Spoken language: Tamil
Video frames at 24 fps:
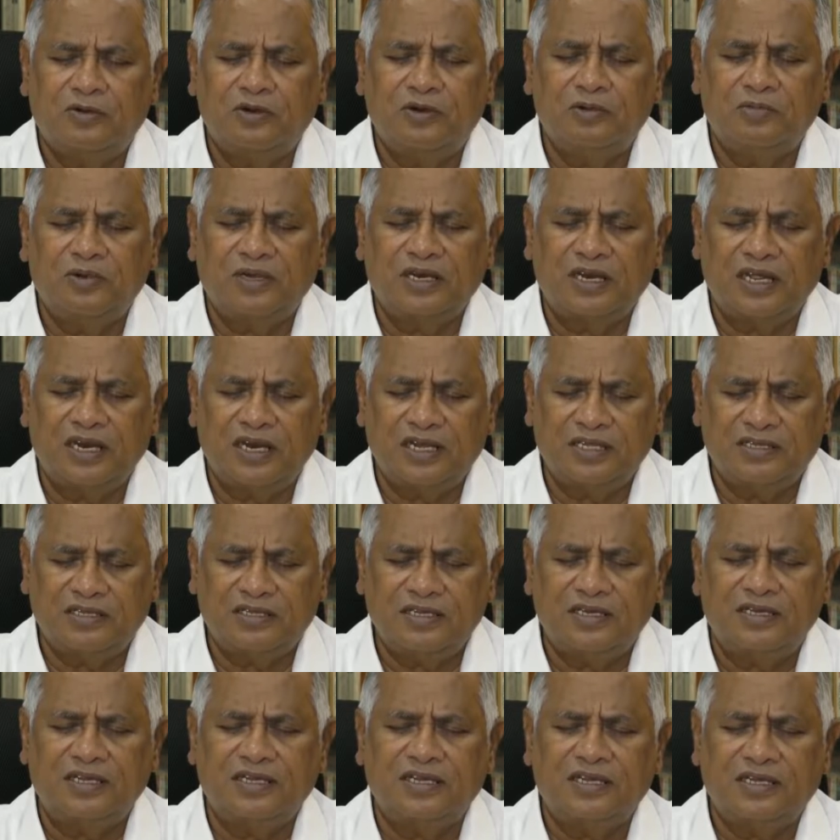குடும்பம்
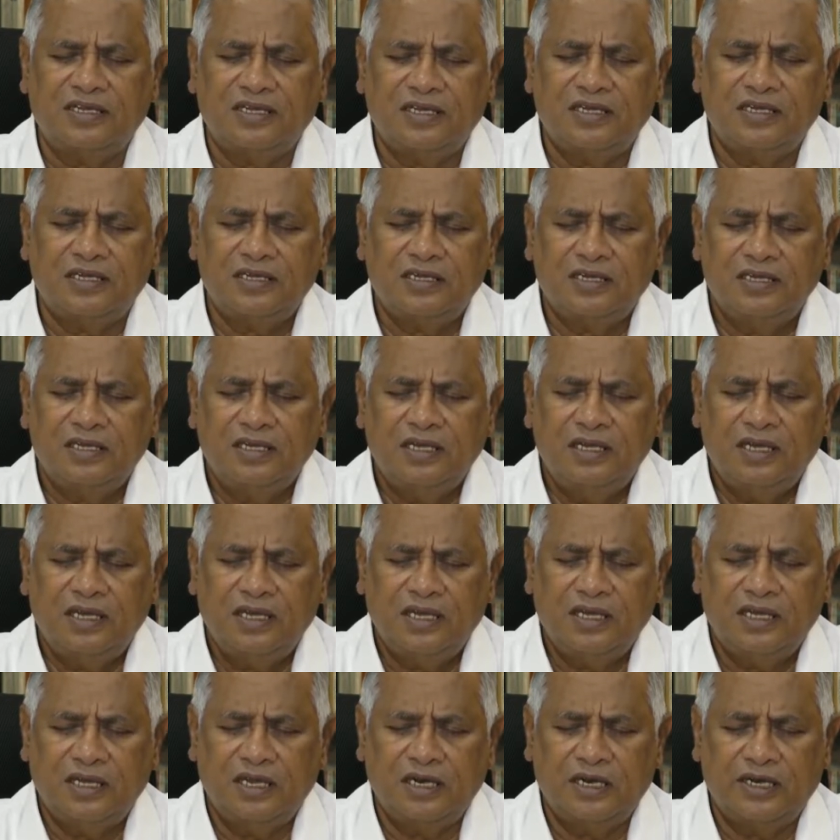நிலைத்து நிற்க
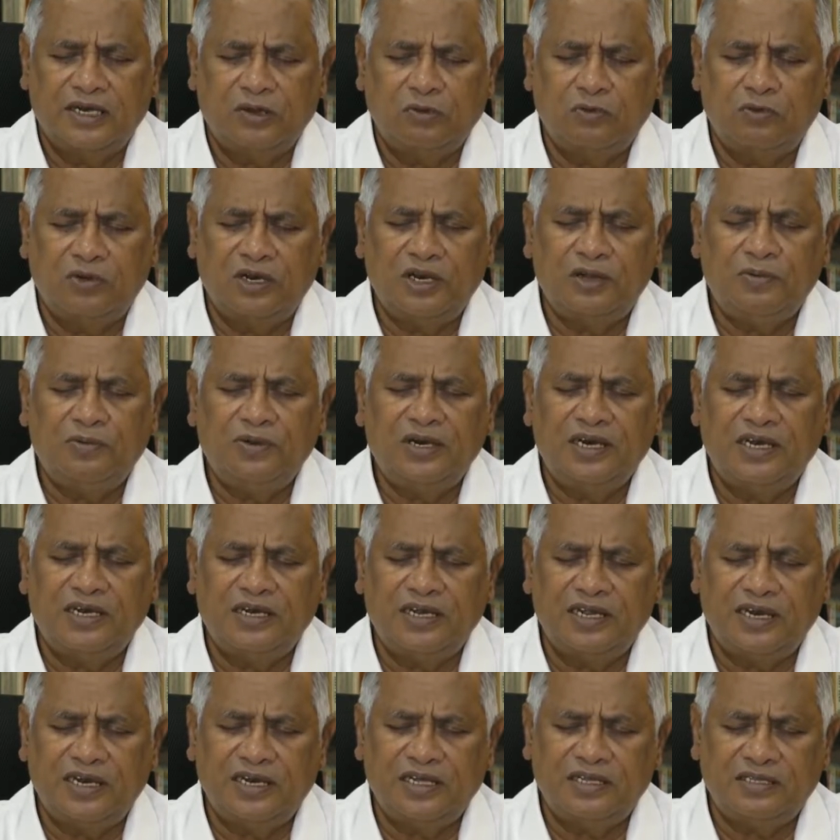எங்களுடைய உறவுகள்
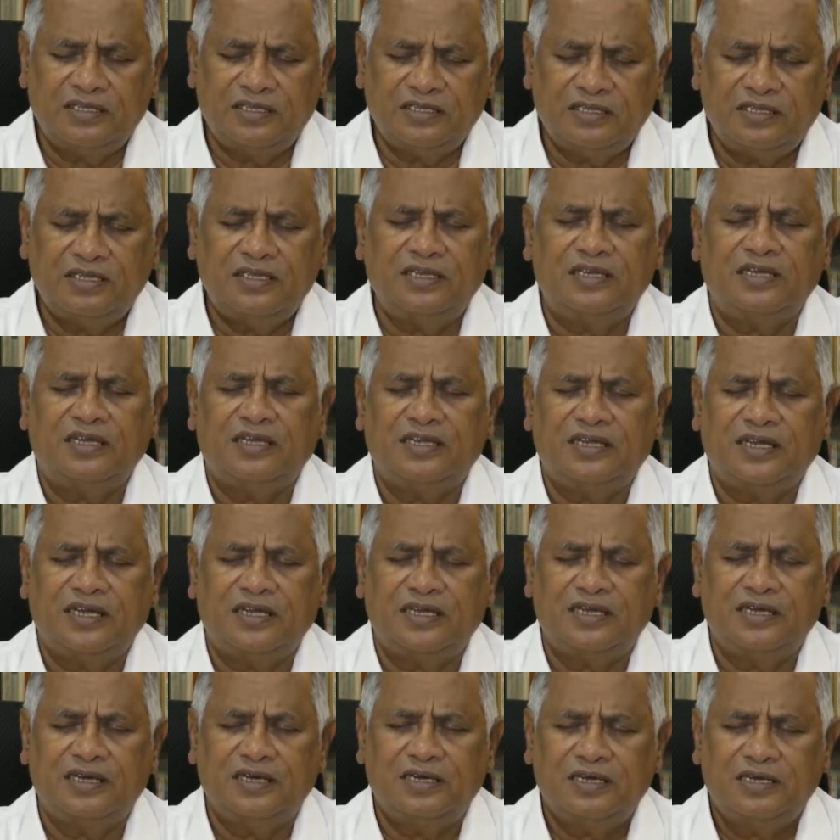நிலைத்து நிற்க
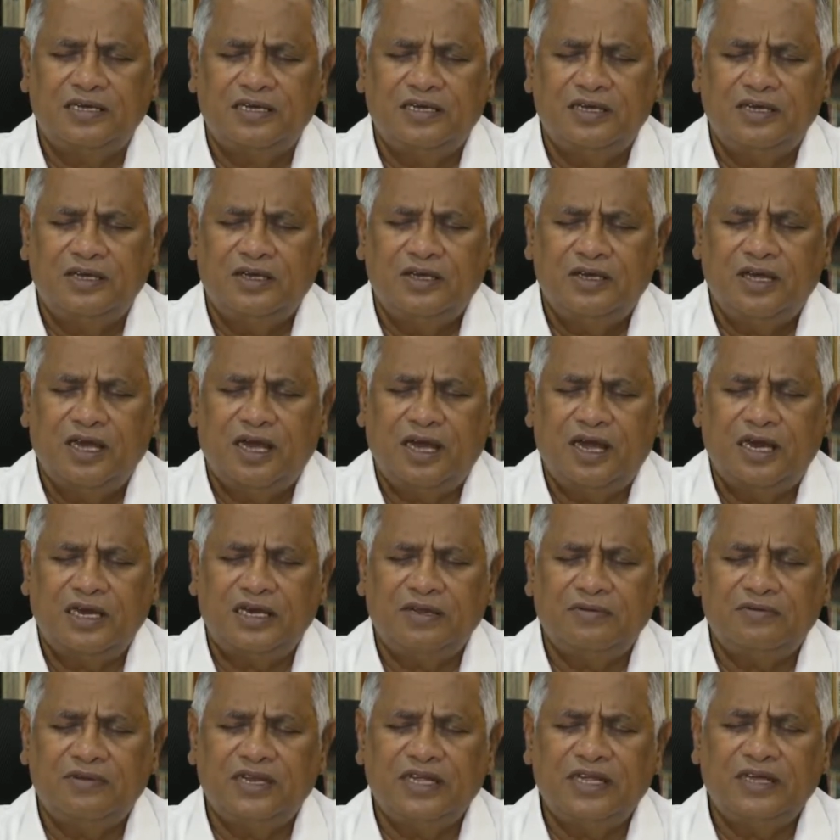ஐயா
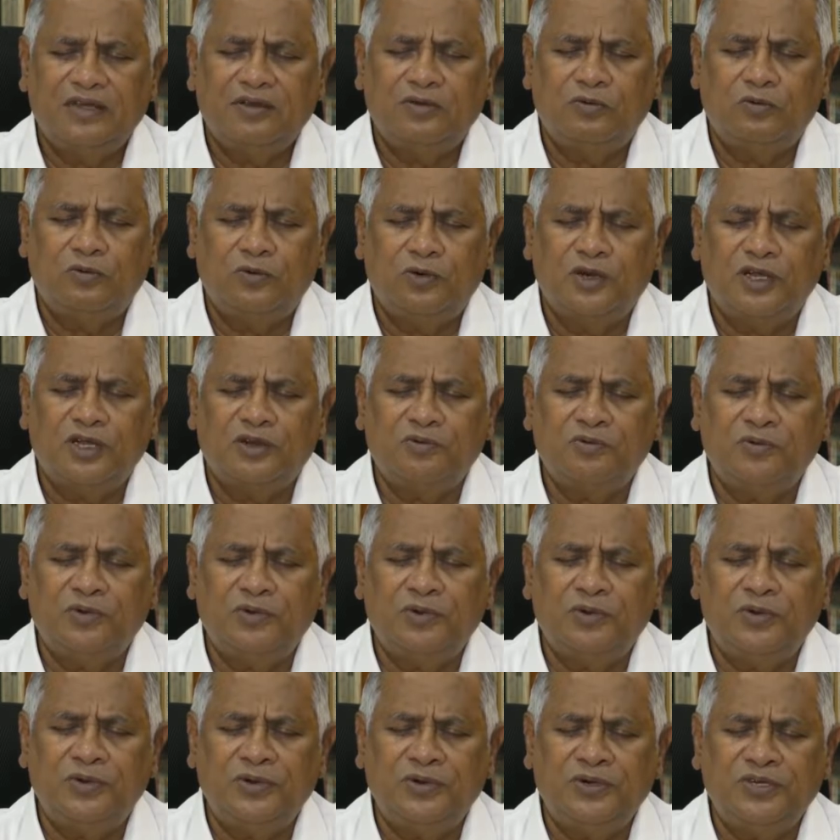ஆண்டவரே
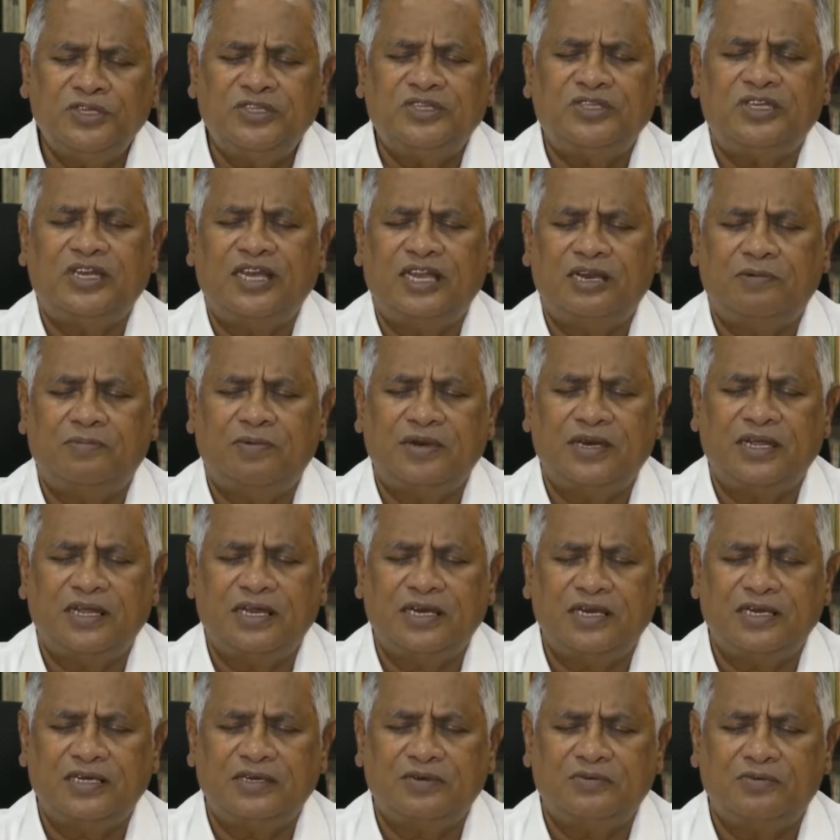உணர்வோடு செயல்பட
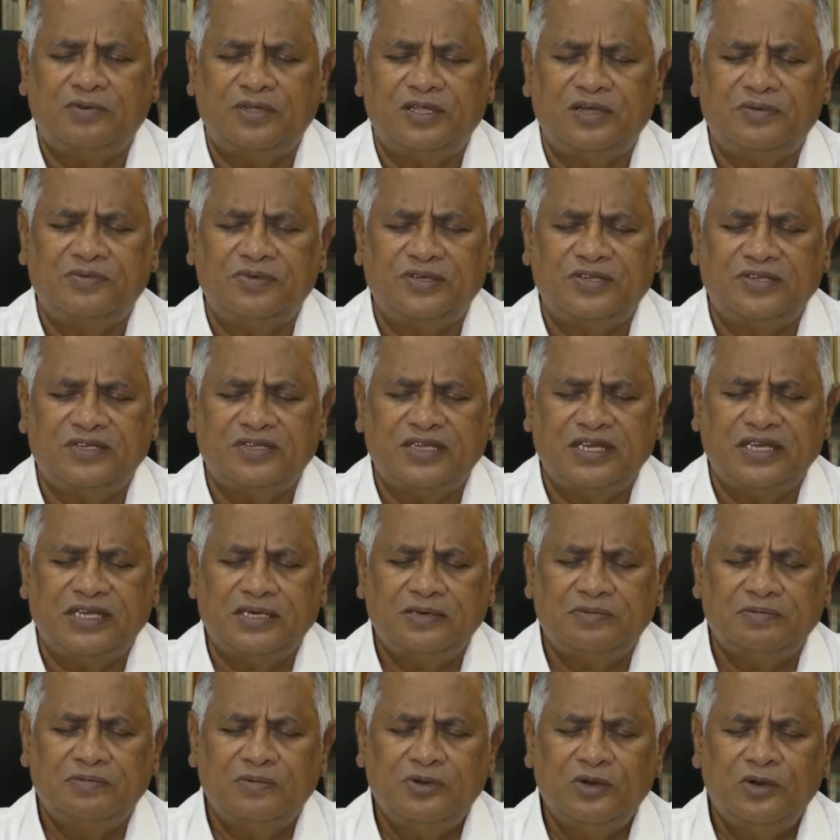எங்களுக்கு உதவி செய்யும்